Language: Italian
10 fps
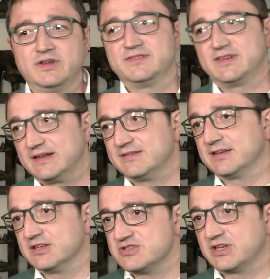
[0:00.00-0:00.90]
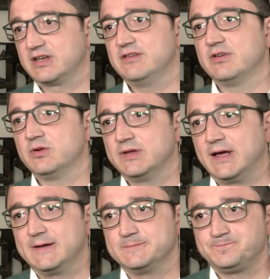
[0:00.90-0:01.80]
le istanze che ci arrivano
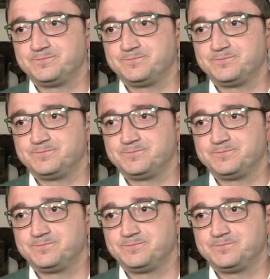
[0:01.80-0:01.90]
da,